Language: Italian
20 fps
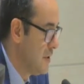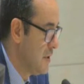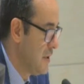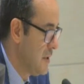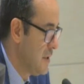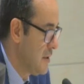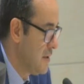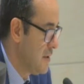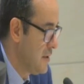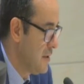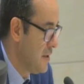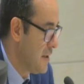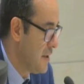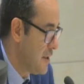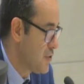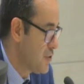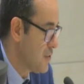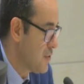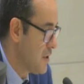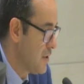il, il
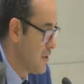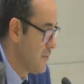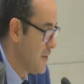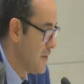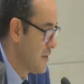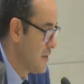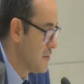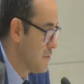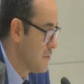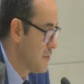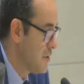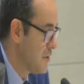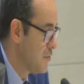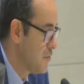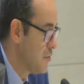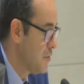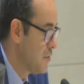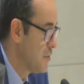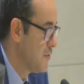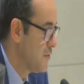National Inventory
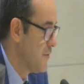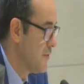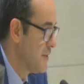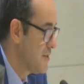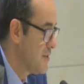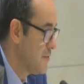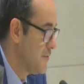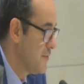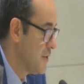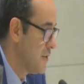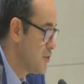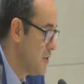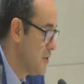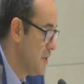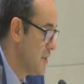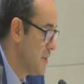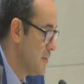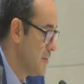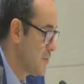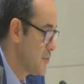Report
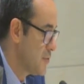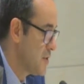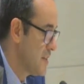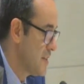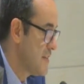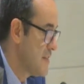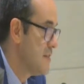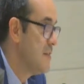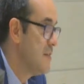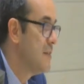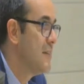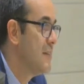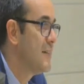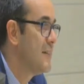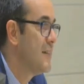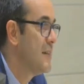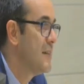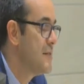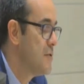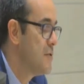facilita i processi
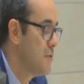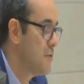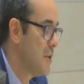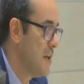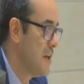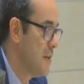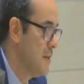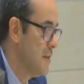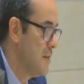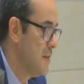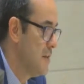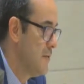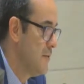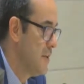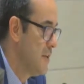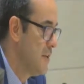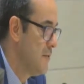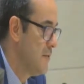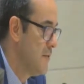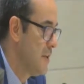internazionali di
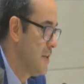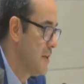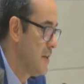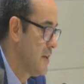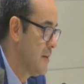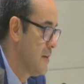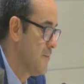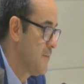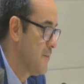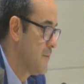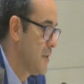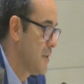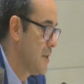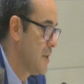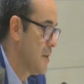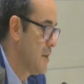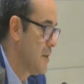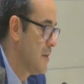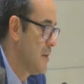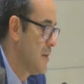verifica
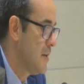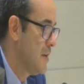eh,